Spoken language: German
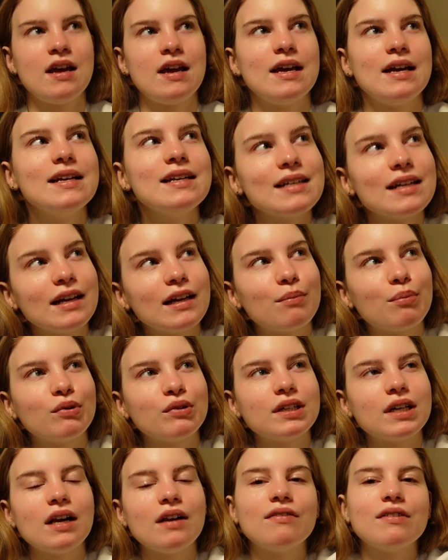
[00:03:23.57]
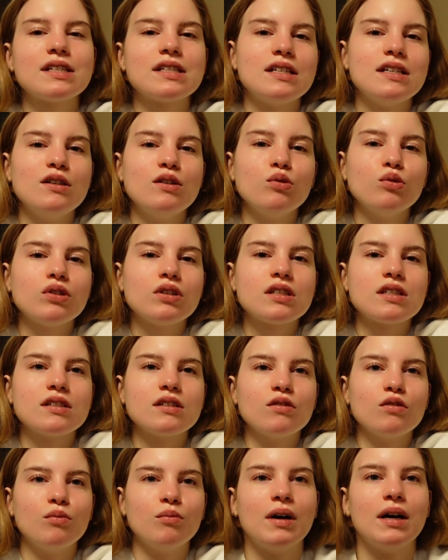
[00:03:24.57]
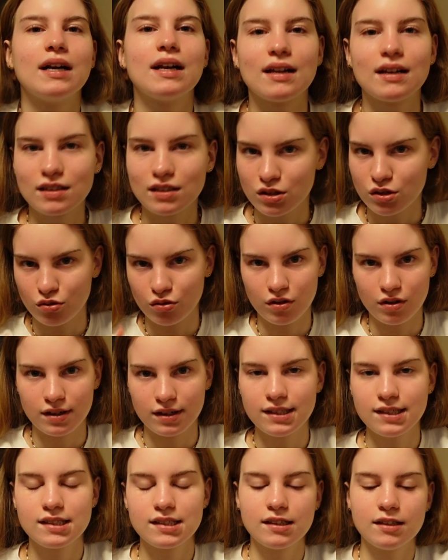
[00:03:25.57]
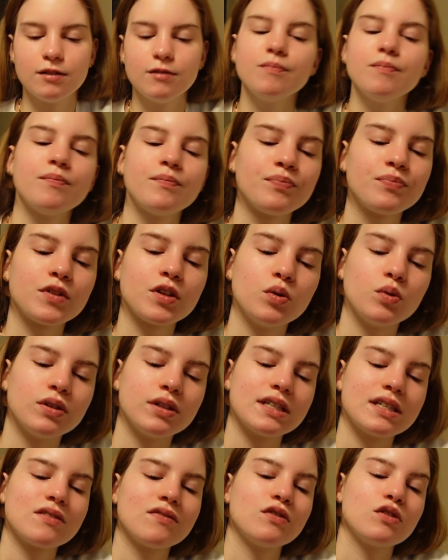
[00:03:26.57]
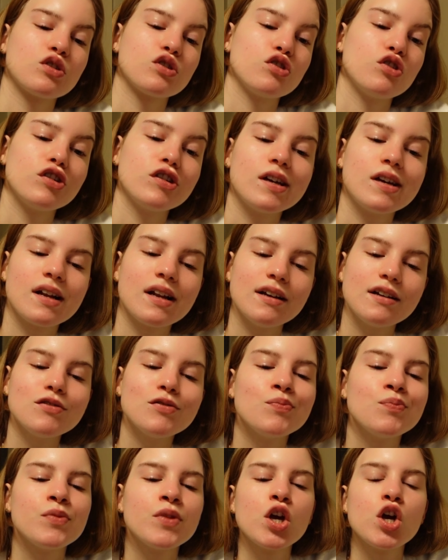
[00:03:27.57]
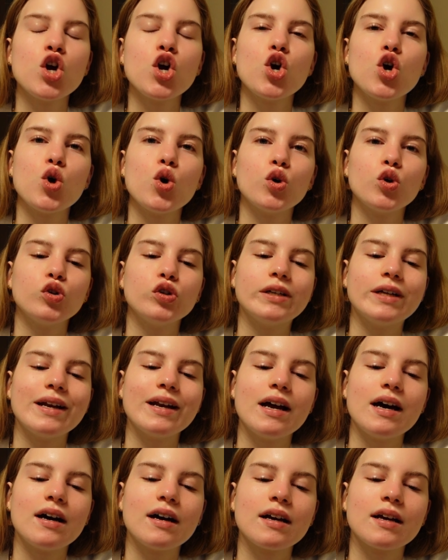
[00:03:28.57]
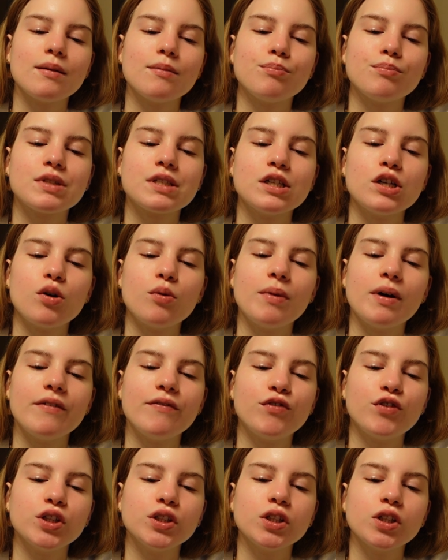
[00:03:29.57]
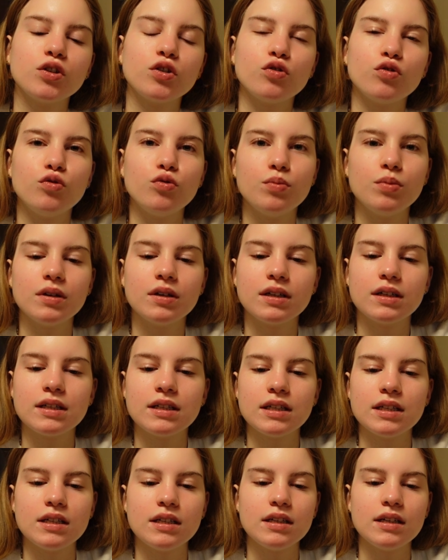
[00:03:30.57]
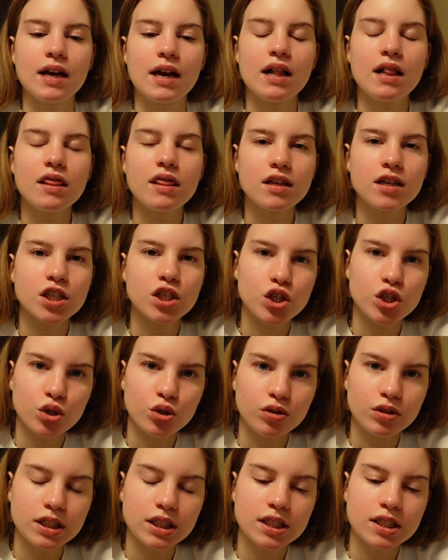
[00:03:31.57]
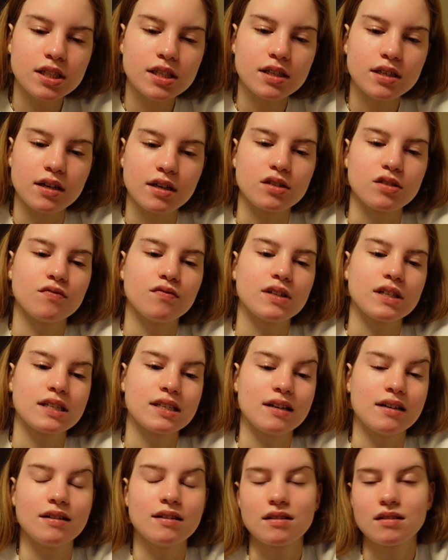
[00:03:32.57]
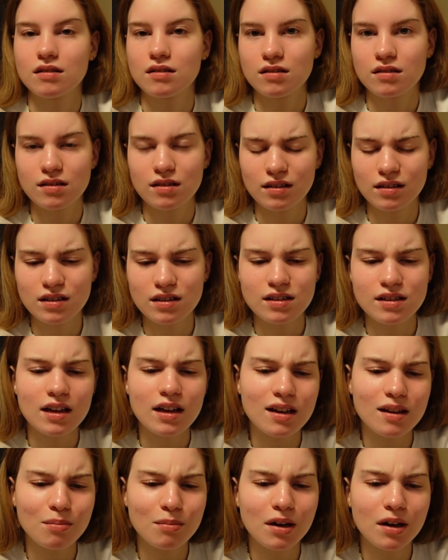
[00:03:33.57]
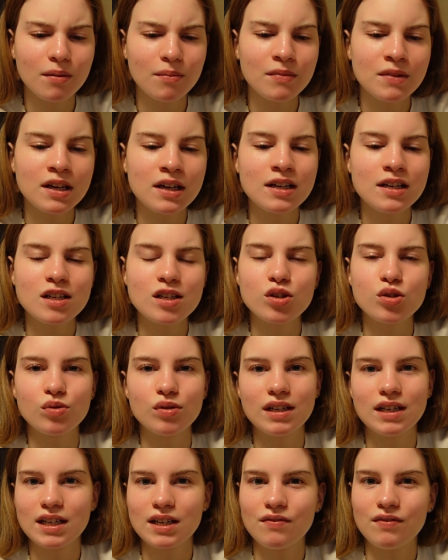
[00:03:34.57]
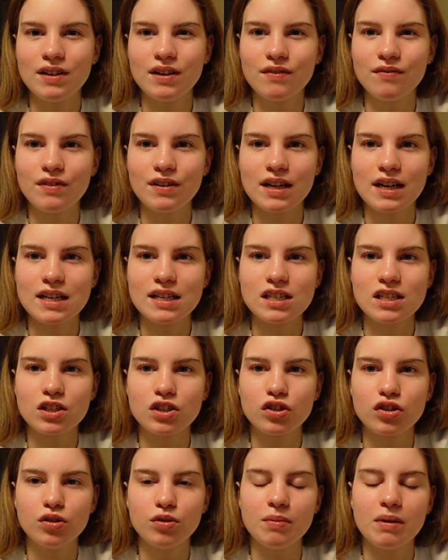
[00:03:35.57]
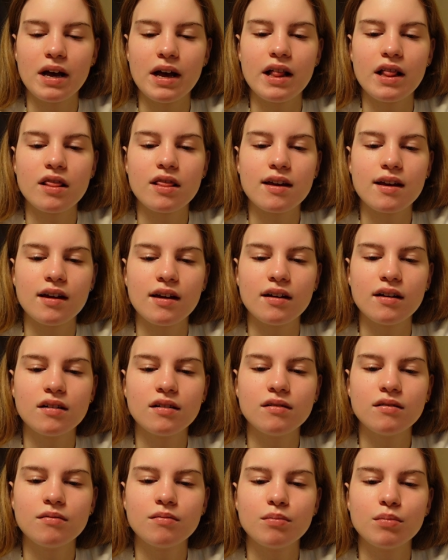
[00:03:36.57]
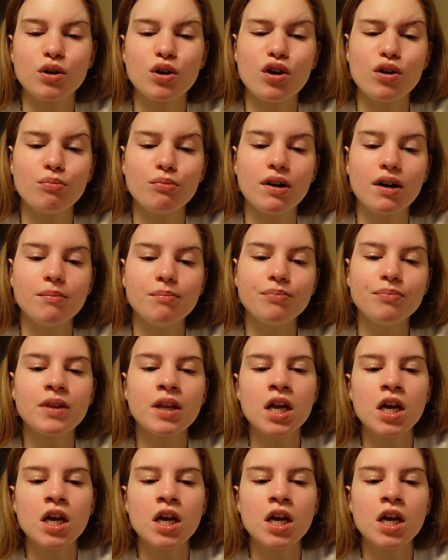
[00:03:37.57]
Internetportal, was die nutzen, um halt alles zu organisieren. Und das wird uns heute erklärt. Und danach gibt es nochmal einen Vortrag über die Health Insurance, also was da alles drin ist, denke ich mal. So ähnlich wie wir gestern schon über Healthcare bekommen haben.